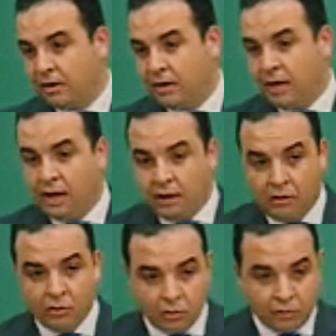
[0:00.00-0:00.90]
الان
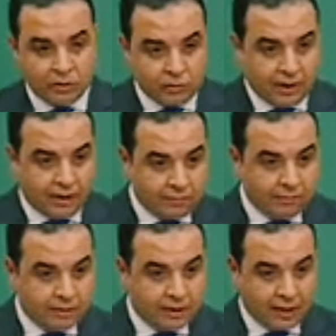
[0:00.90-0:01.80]
الحكومه تدعم
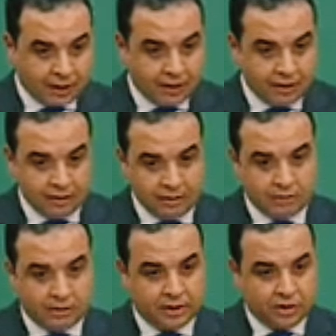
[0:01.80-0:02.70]
الدقيق
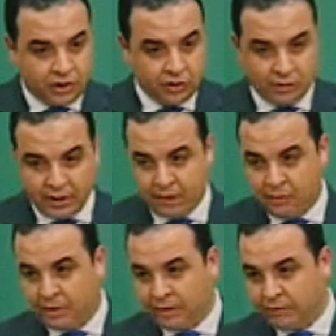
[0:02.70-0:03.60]
وهذا شرحته غير ما
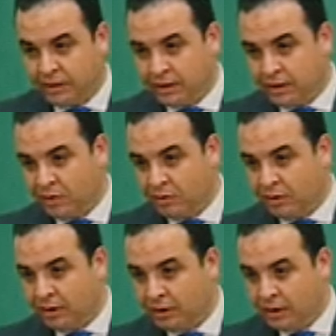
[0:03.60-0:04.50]
مره في هذه
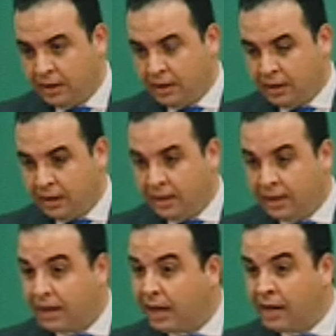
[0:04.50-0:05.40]
الندوه اللي
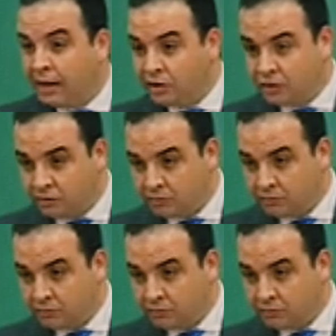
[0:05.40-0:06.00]
كان خارج